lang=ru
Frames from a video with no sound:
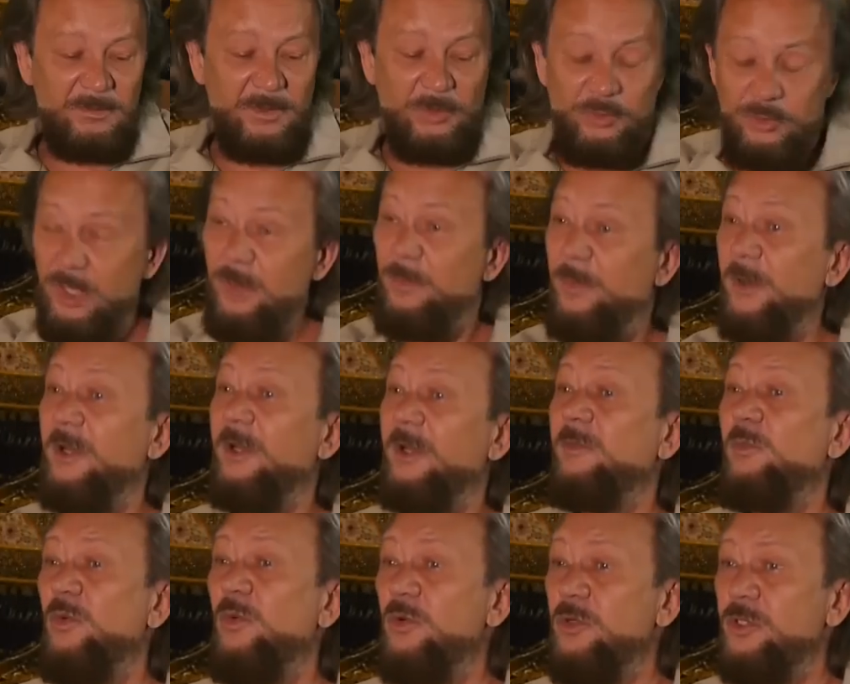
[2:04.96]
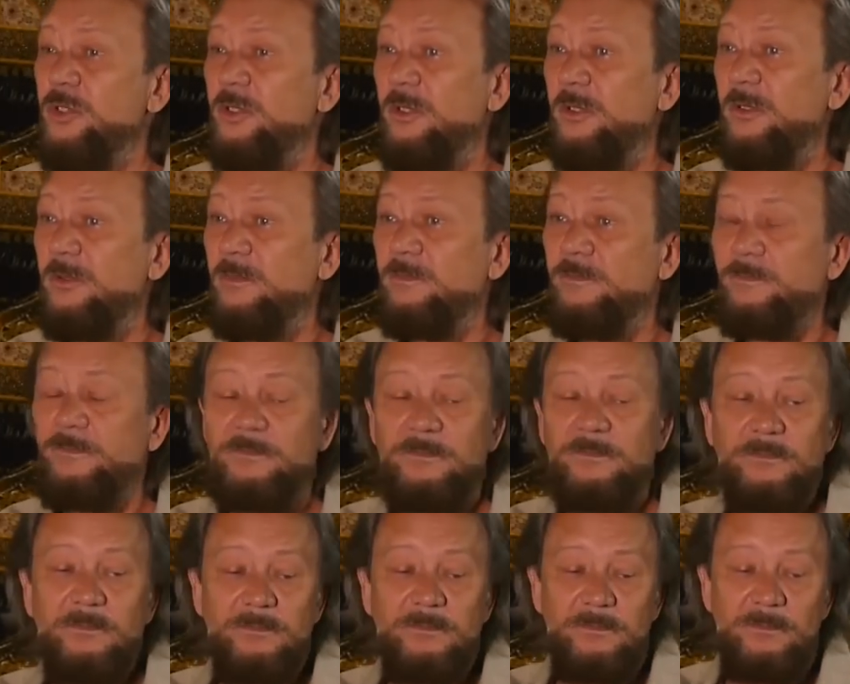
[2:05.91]
Людей понять можно.
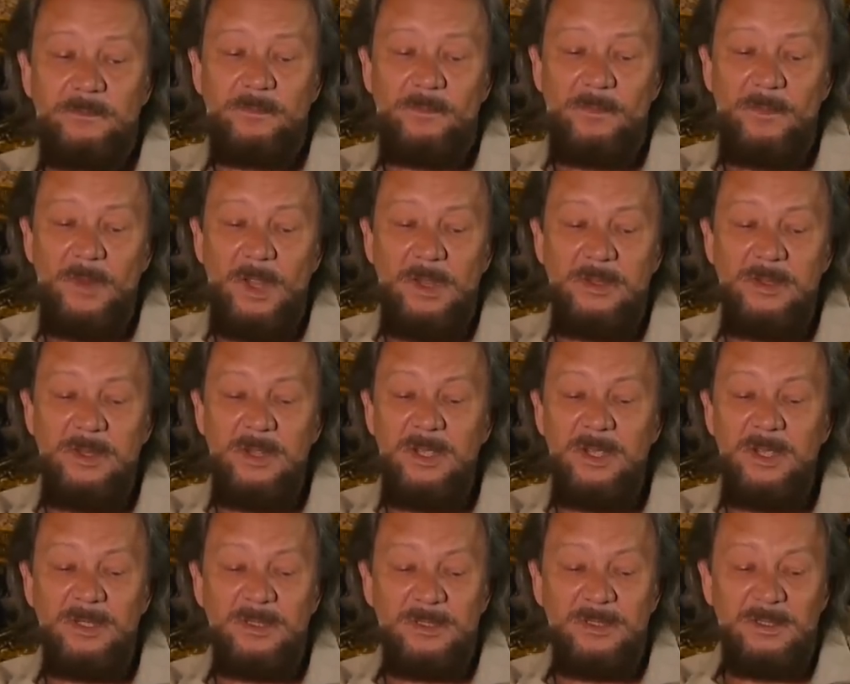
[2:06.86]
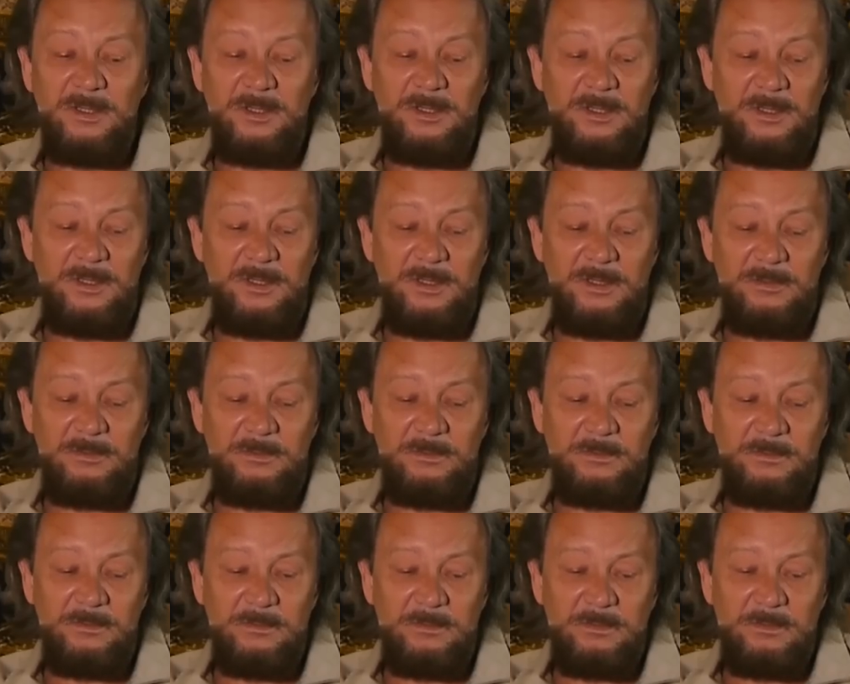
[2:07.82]
Нет, э,
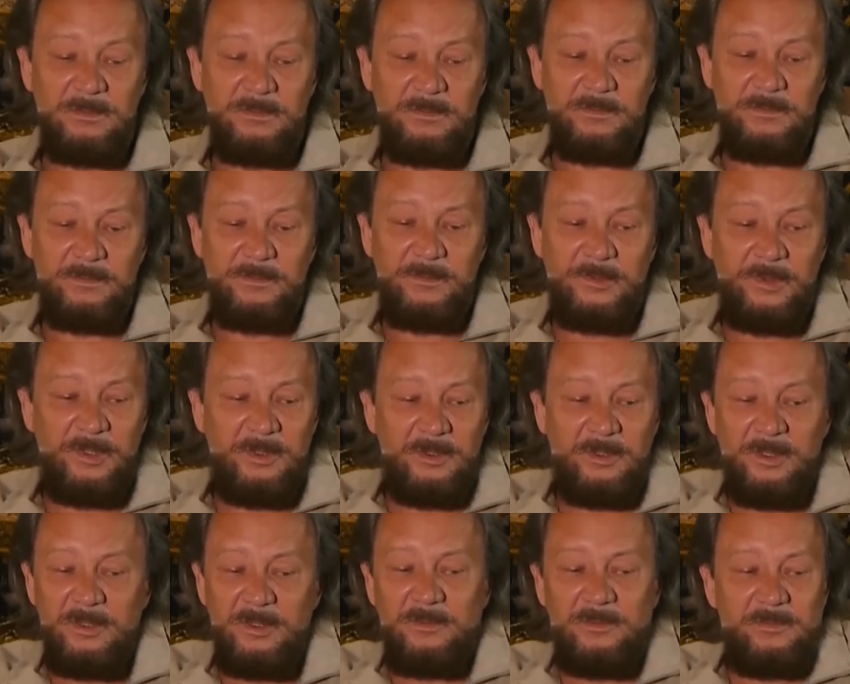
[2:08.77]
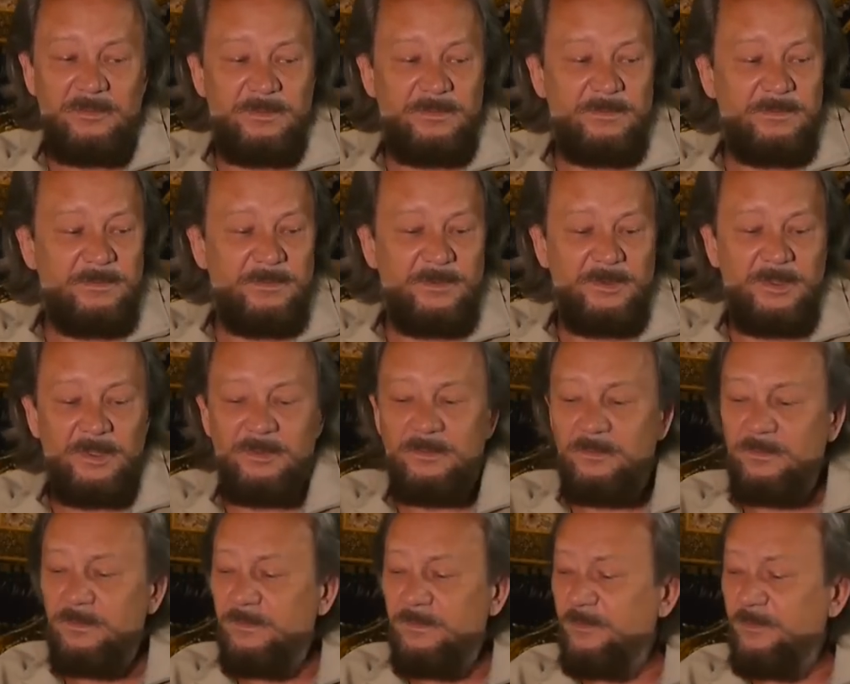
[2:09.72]
нет, нет, нет